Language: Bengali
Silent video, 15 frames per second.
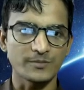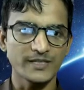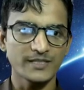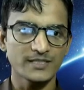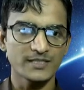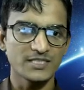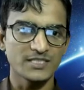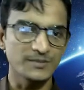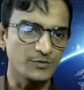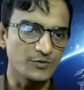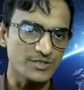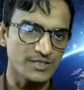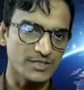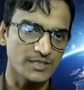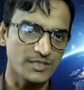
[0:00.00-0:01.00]
টপিক ত্রিভুজ
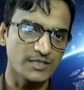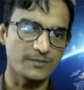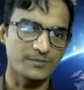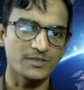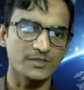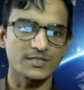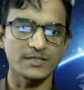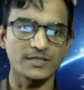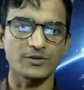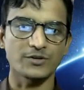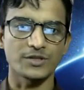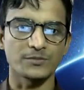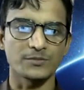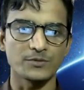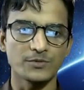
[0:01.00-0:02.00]
সেটা নিয়ে আপনাদের সাথে
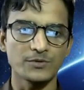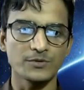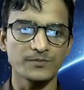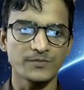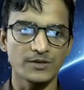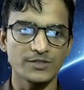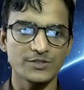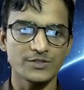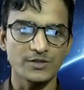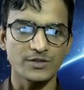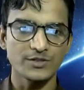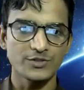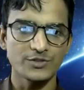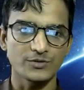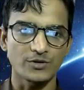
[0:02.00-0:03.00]
কথা বলবো তাহলে
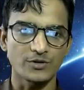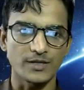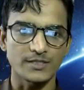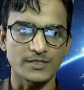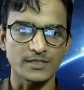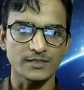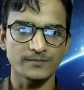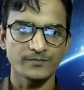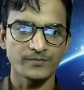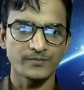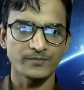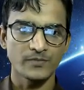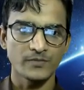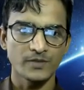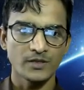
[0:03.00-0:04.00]
চলেন শুরু করা যাক
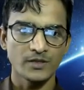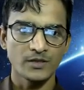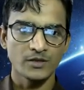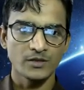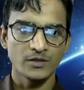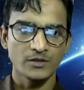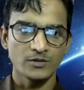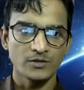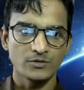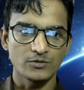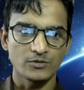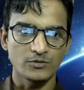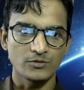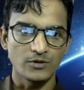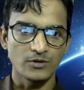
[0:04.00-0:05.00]
তো আমরা
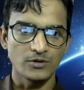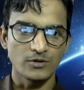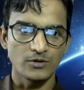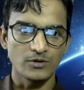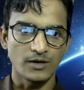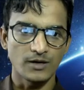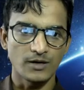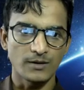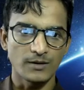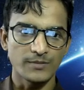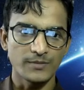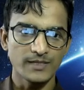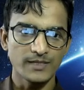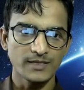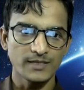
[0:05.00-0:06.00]
এখানে খেয়াল করি
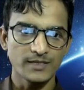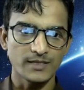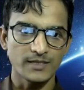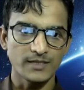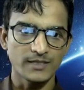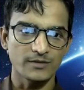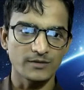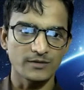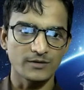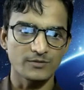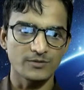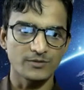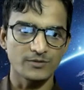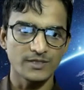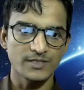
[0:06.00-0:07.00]
যে এই
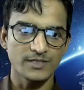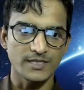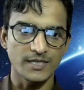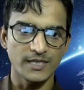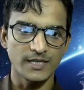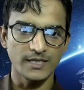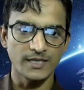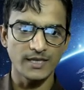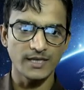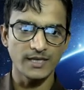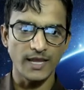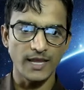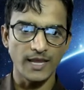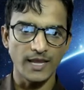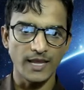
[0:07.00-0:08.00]
এ
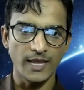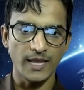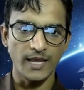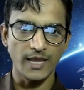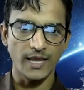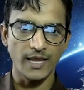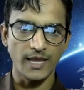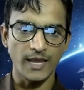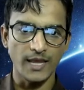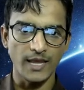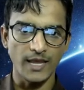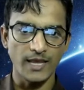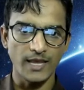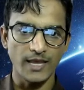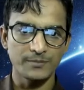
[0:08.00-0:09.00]
বিসি একটি
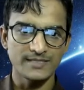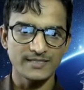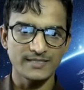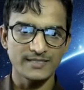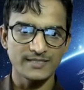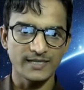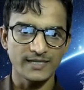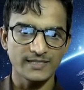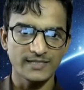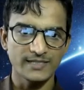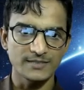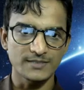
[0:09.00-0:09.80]
ত্রিভুজ ওকে